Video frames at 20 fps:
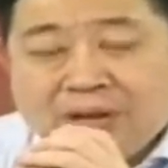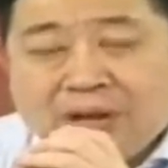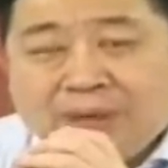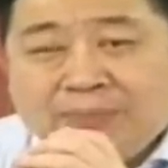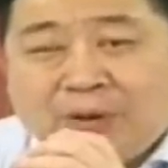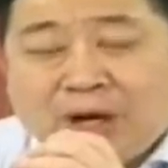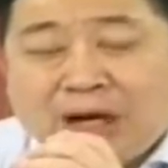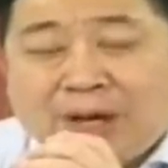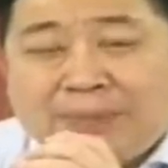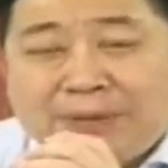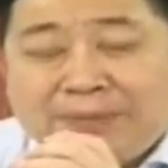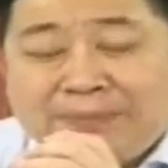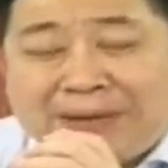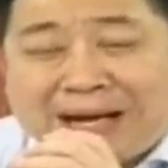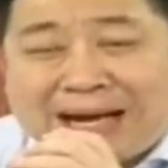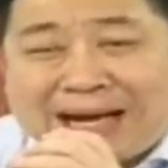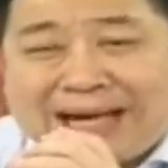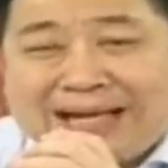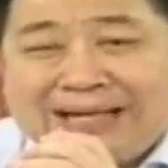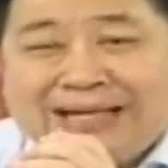พอเราเป็นแผ
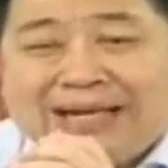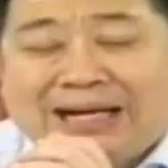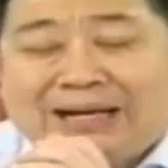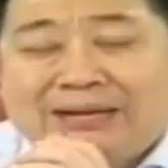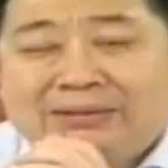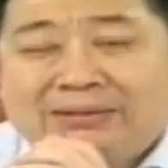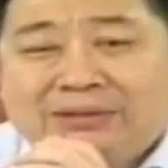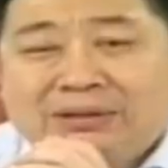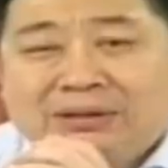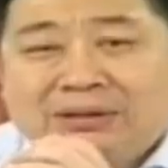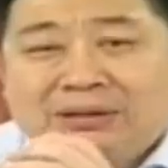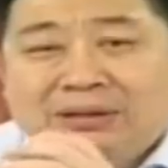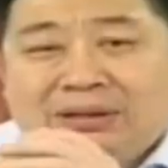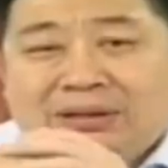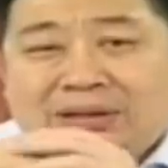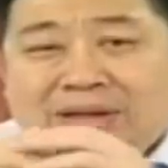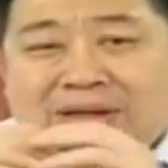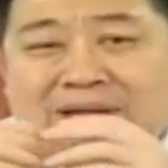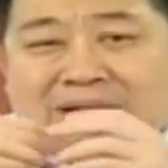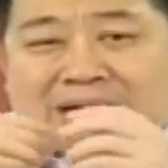ลเนี่ย
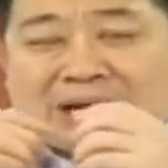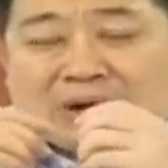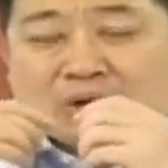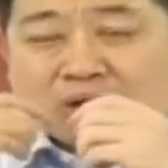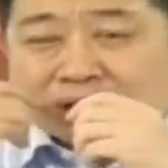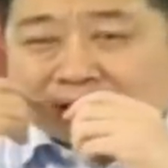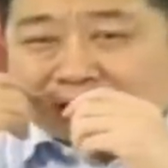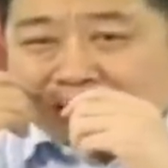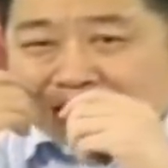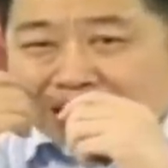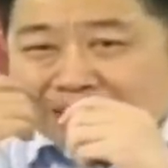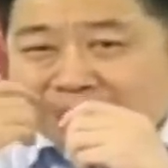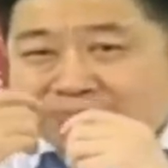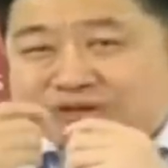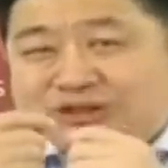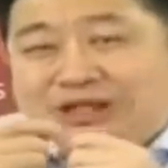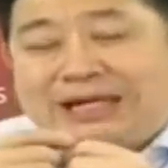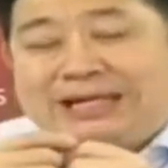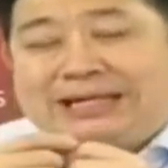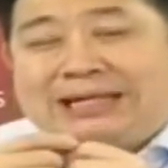เราก็เริ่ม
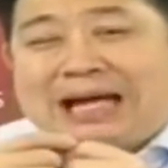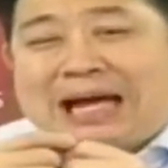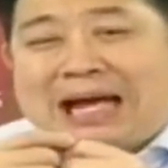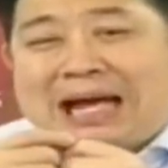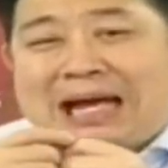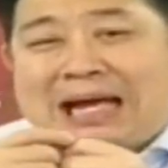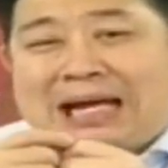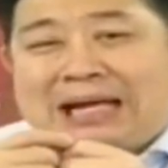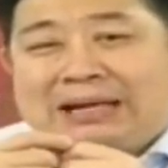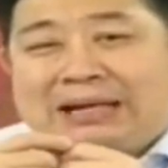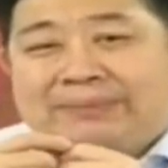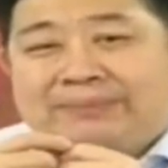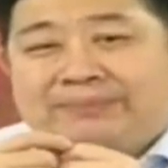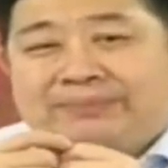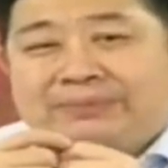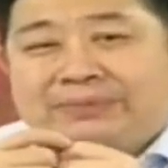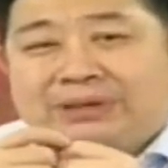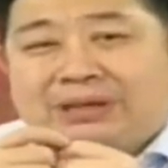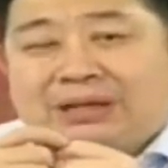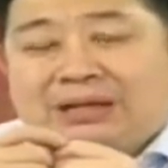ใส่ยา
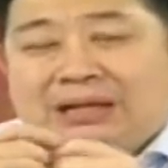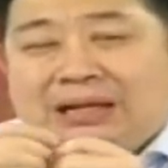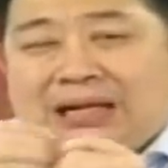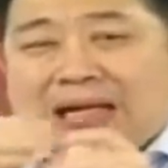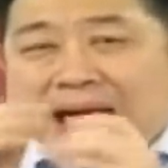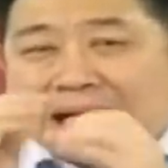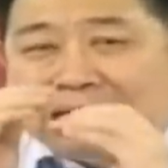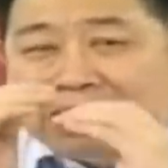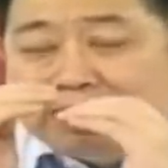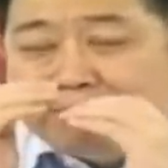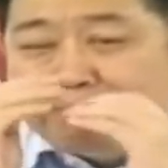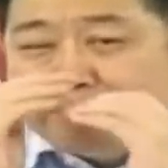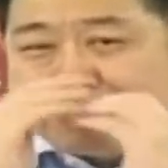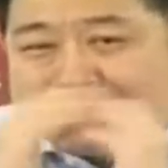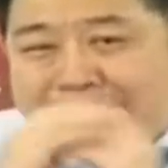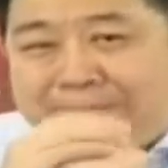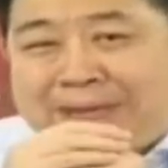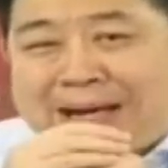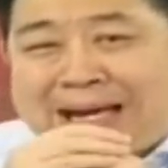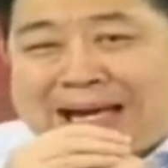เริ่ม
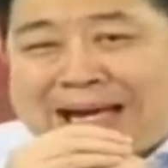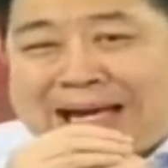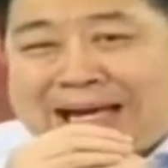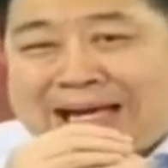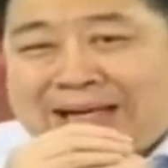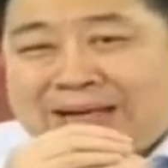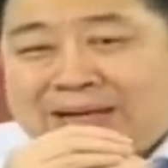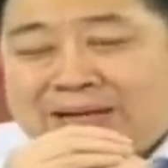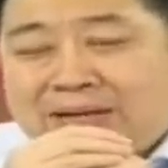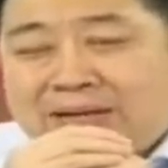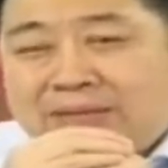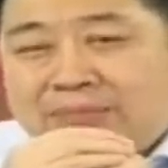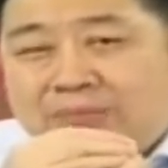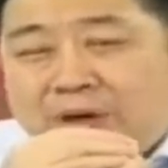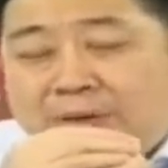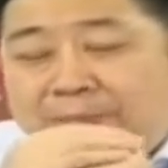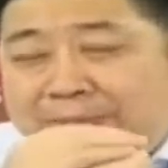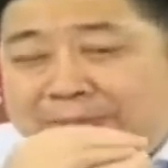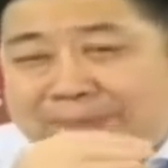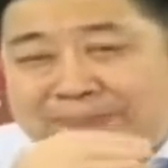ปิดแผลพ
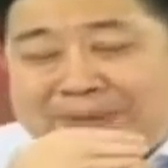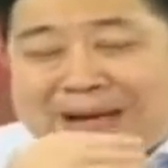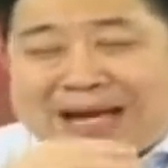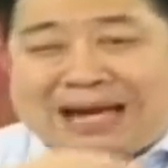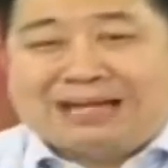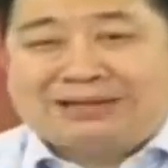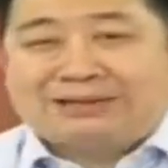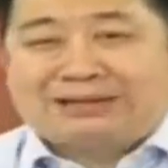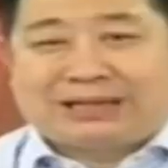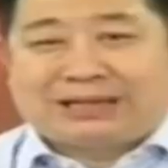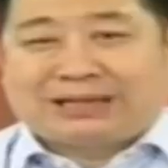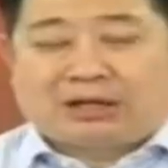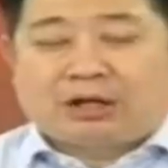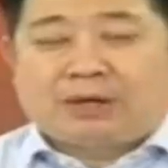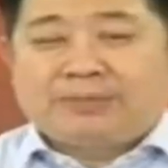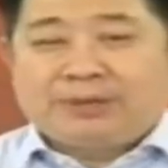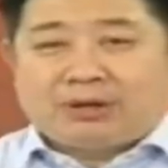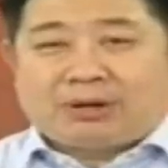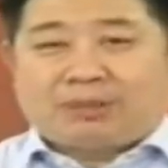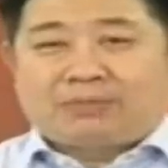อปิดแผลเสร็จเรา
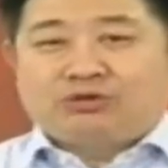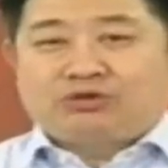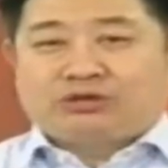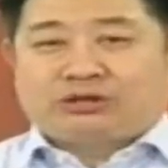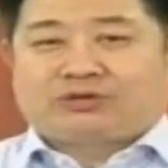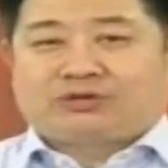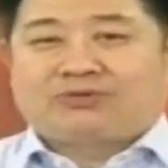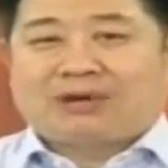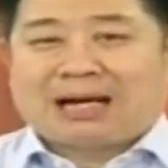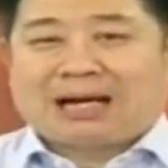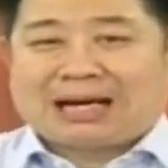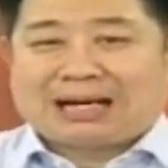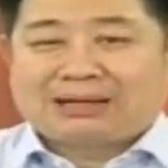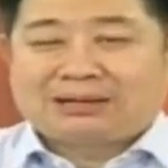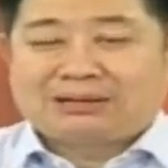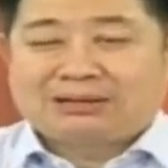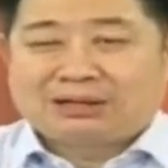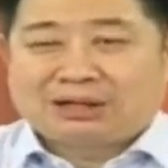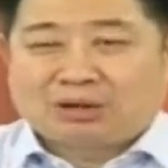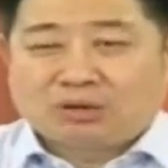ก็มีความรู้สึกว่า
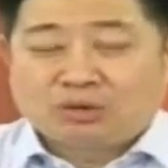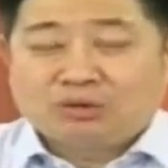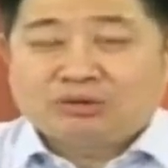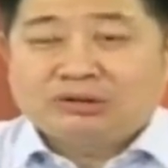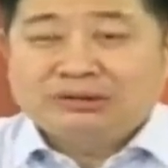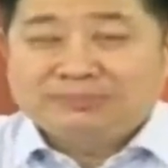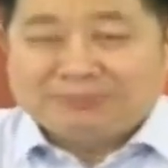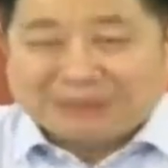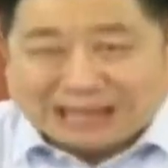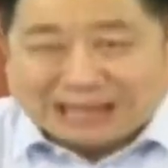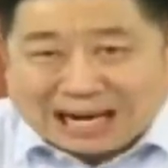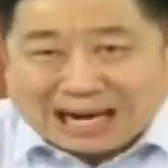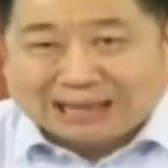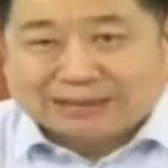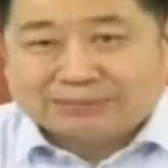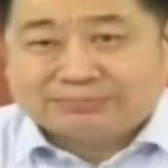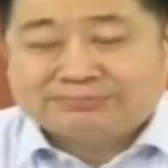เราลุกขึ้นมานั่ง